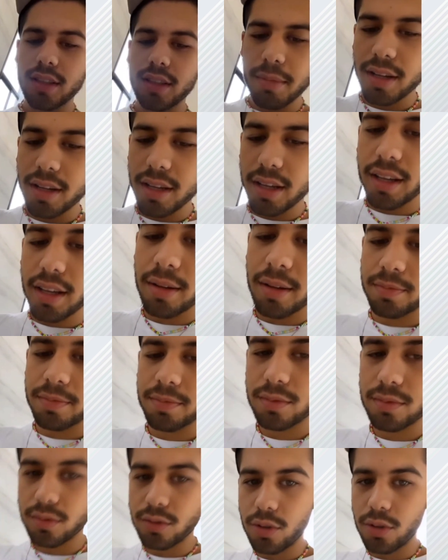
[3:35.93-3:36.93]
Estamos aqui,
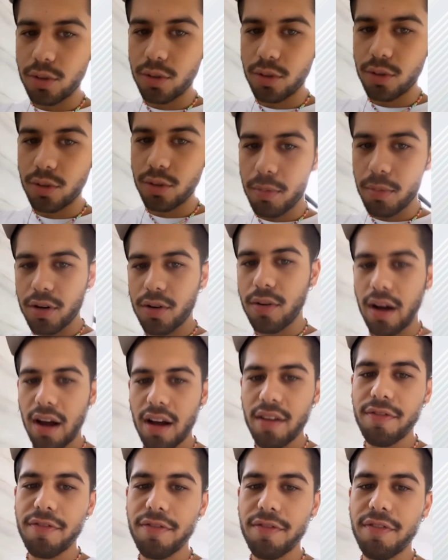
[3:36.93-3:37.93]
tomando um
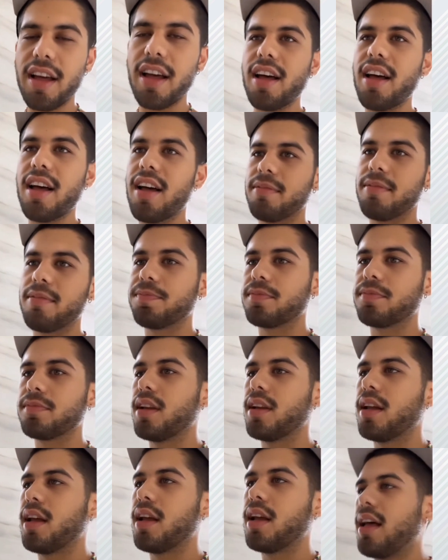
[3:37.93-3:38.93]
café.
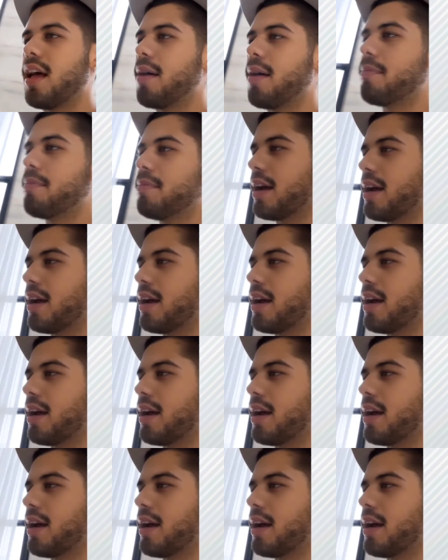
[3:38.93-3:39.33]
Minha